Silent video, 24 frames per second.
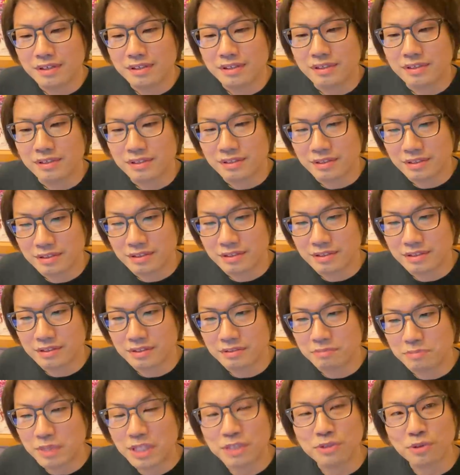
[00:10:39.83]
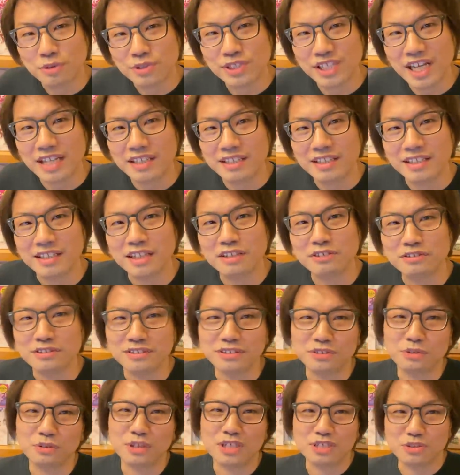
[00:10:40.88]
あー、めんどくさいってなる
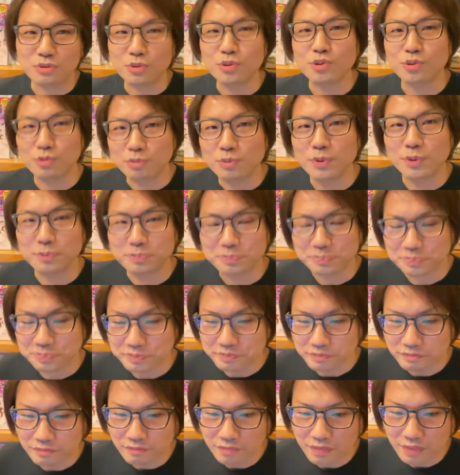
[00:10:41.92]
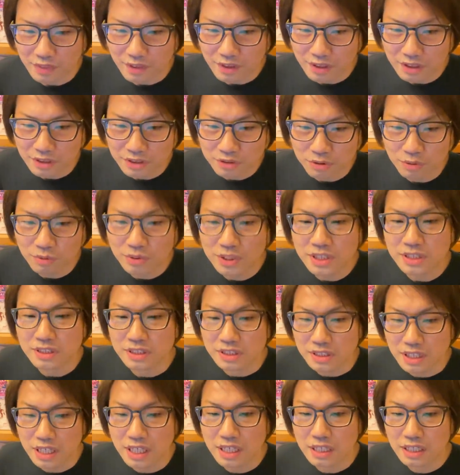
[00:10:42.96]
人たち多いと思う。そこです
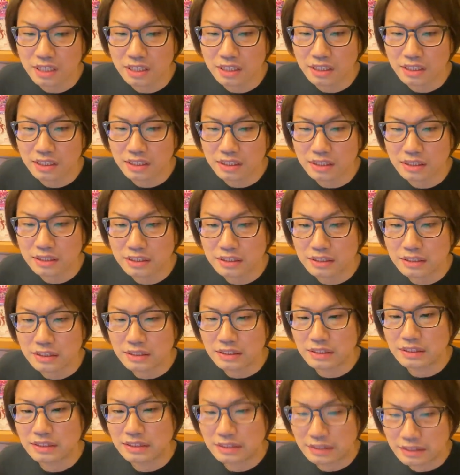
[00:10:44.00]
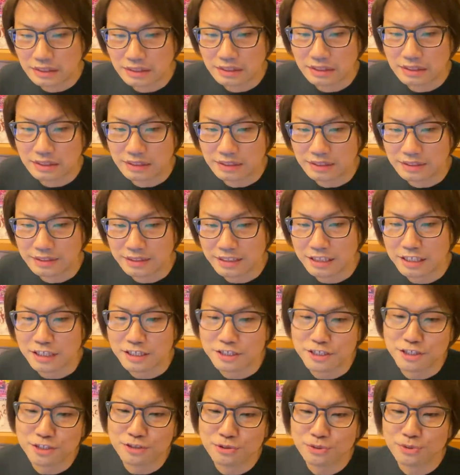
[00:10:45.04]
ね。だから
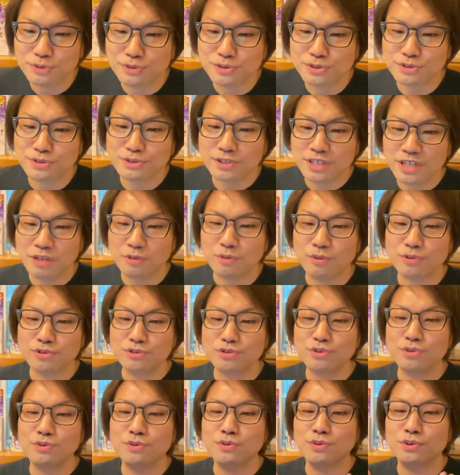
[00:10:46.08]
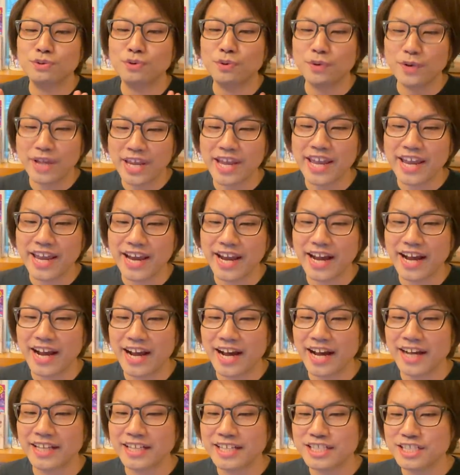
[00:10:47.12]
事情通で保証を取れ、
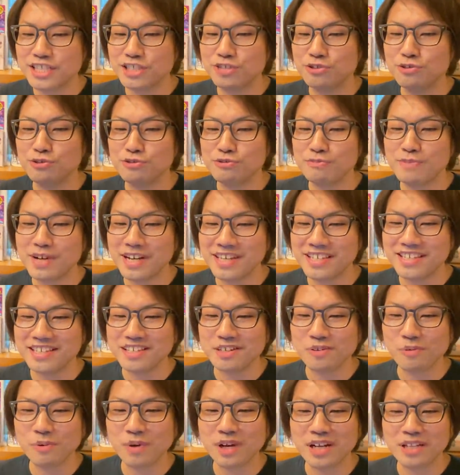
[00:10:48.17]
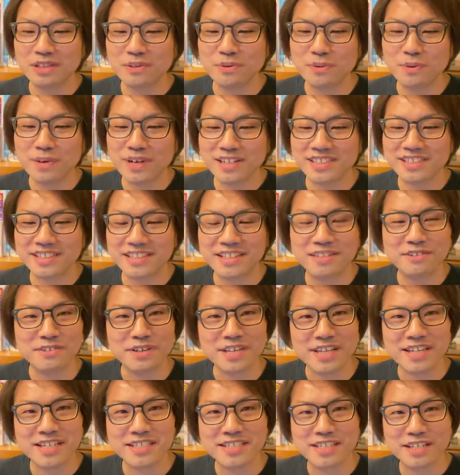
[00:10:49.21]
話のうまいお金を稼げる
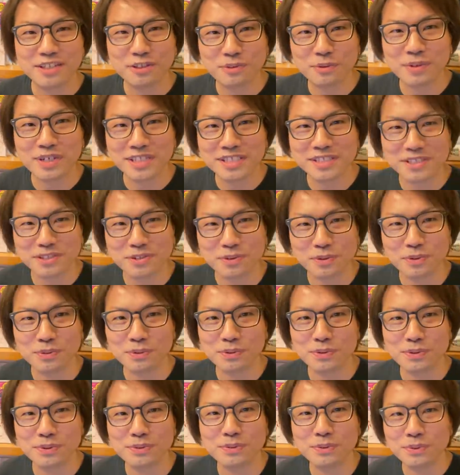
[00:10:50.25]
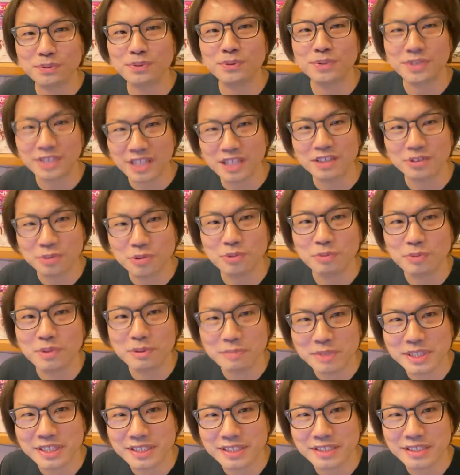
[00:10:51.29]
エージェントが必要ということになると思い
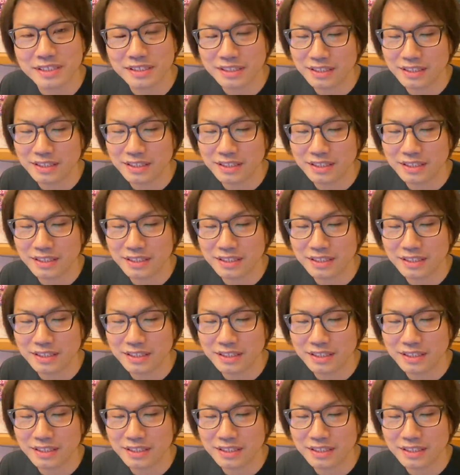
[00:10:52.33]
ます。